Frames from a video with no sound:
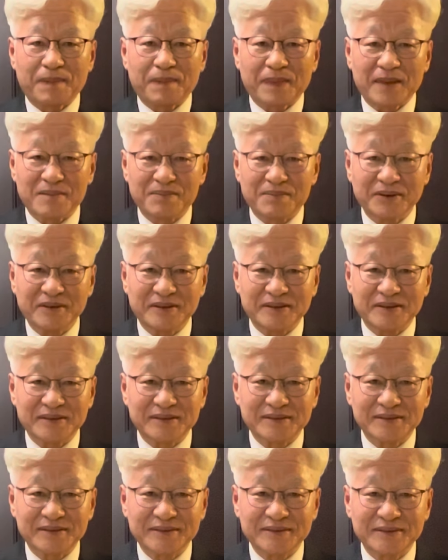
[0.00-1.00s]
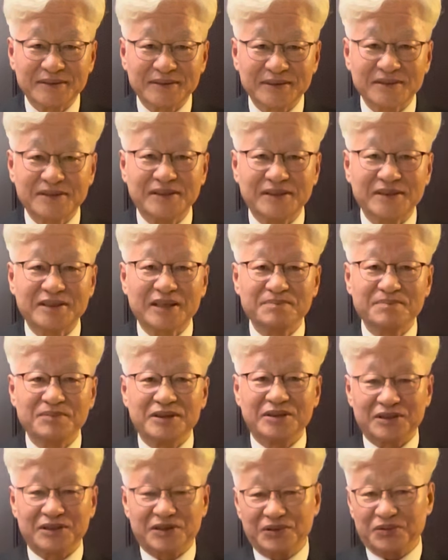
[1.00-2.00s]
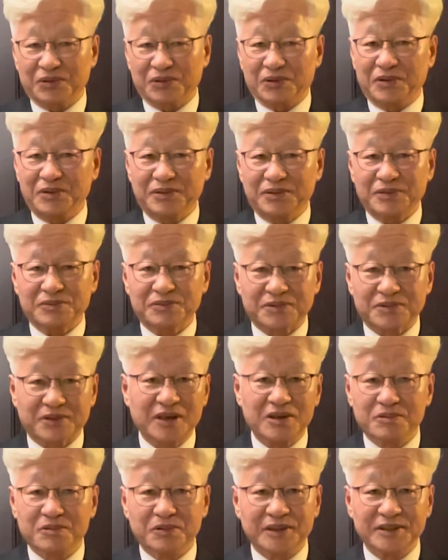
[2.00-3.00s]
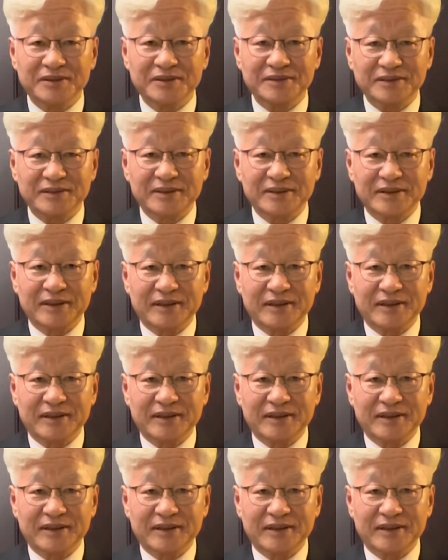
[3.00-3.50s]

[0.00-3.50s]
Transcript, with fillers: 이번에 정치 참여 역시도 국회의원